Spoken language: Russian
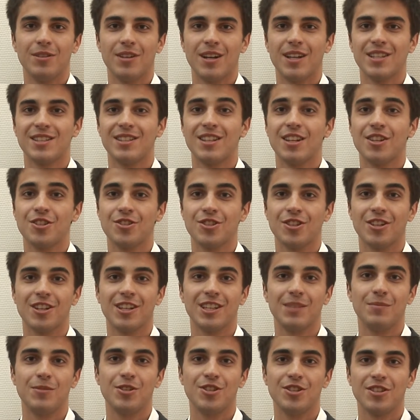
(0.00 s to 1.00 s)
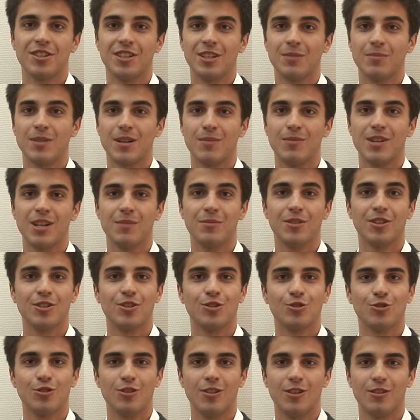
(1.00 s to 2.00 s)
острейших экономических проблемах не
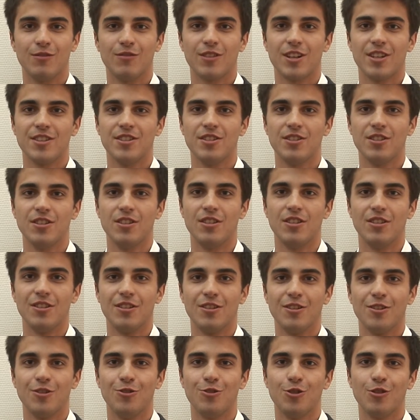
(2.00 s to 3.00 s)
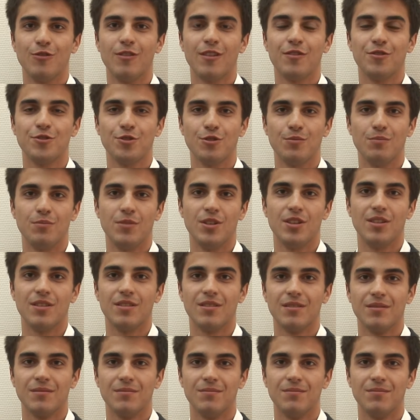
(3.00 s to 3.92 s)
только в России, но и во всем мире.